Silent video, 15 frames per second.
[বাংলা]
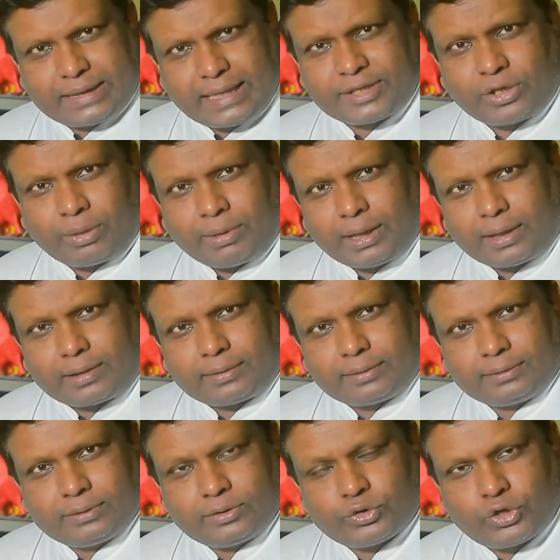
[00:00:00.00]
শেষ ওভার
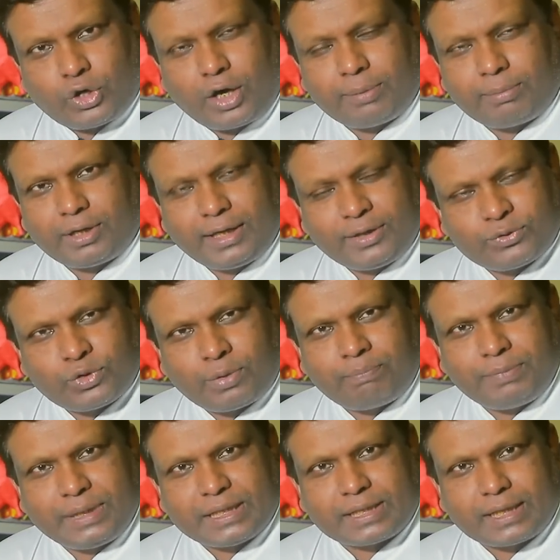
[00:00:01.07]
ছয় বলে
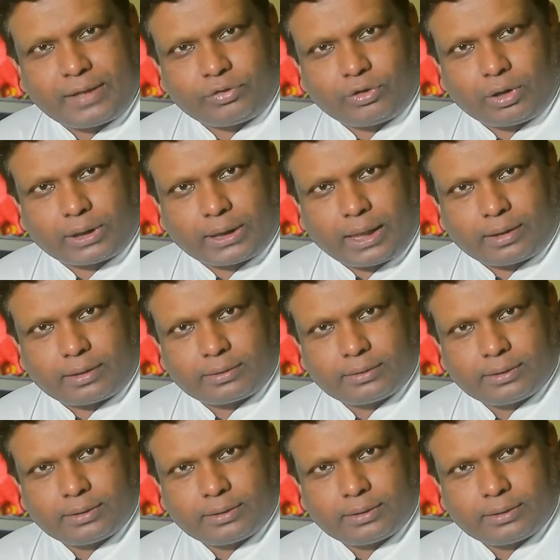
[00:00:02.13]
চব্বিশ রান দরকার